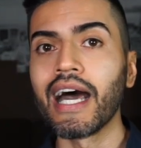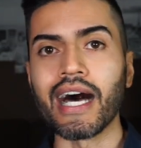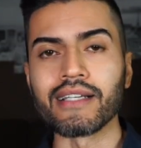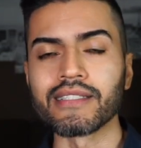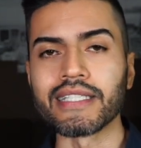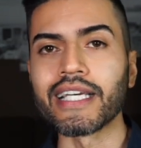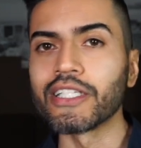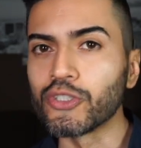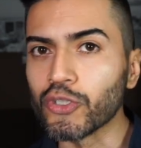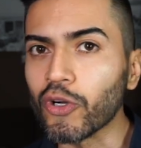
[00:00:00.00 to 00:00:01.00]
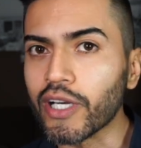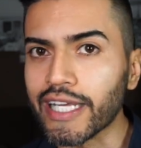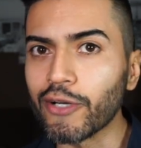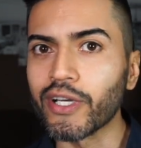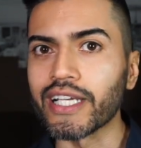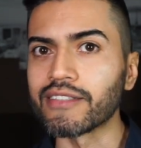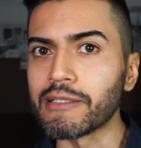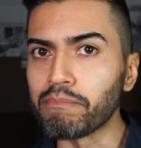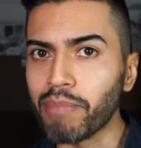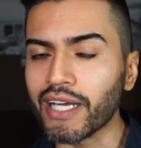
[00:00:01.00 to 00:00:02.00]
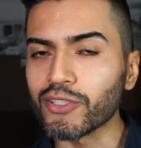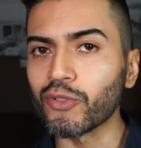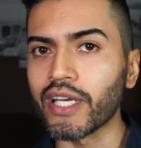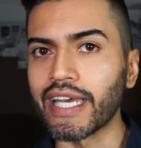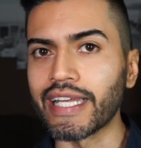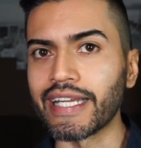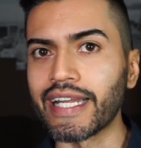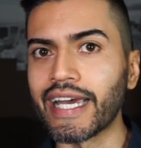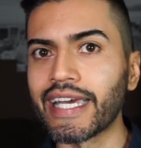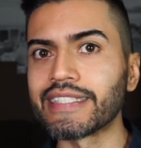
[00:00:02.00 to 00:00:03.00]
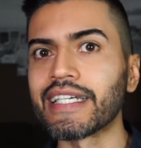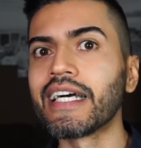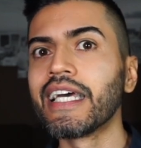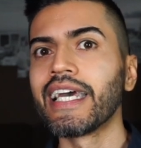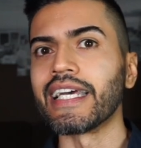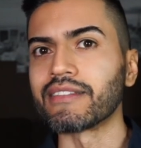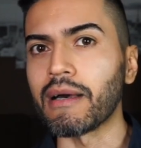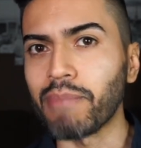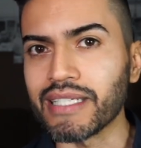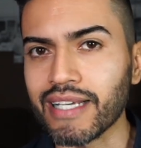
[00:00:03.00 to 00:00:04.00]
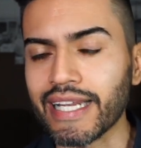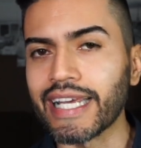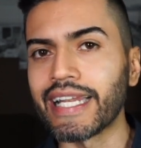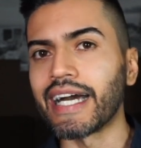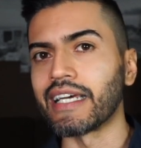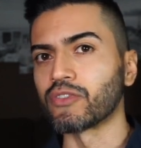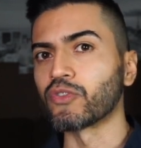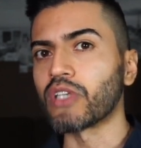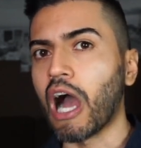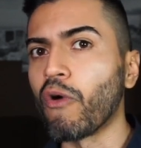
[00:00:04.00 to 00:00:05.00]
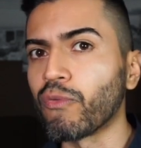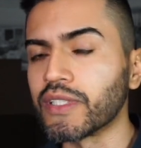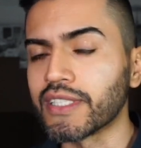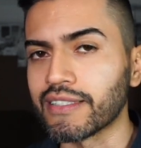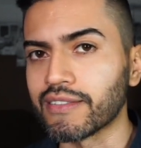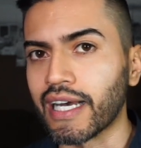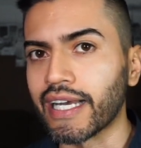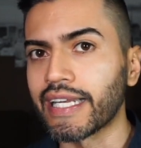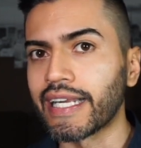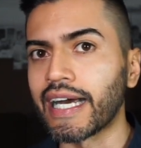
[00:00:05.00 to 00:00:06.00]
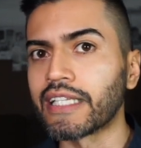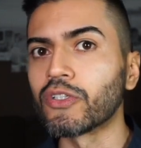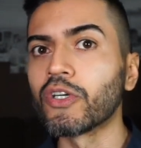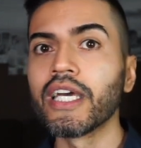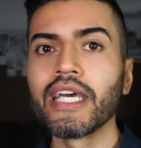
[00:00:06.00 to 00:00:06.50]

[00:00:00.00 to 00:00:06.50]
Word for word: Así que yo creo que ese impacto que genera ella, esa pasarela, esos outfits que está generando,